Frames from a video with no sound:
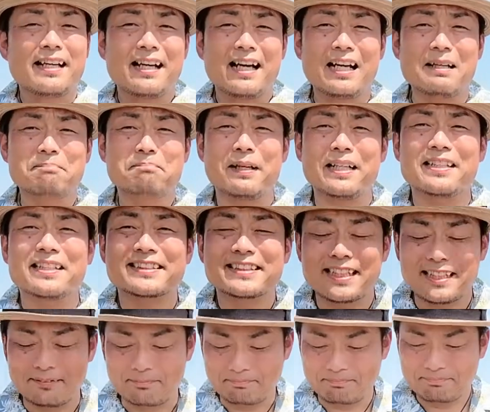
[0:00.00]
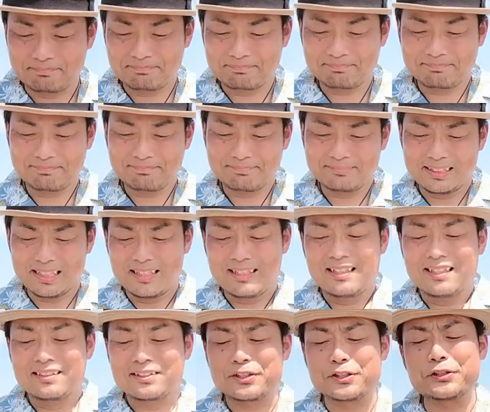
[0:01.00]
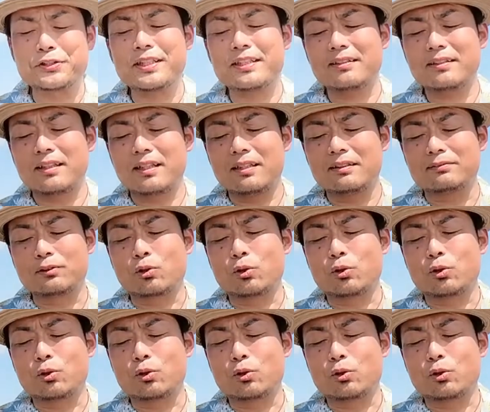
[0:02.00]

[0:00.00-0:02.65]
アンパイアさん、数年間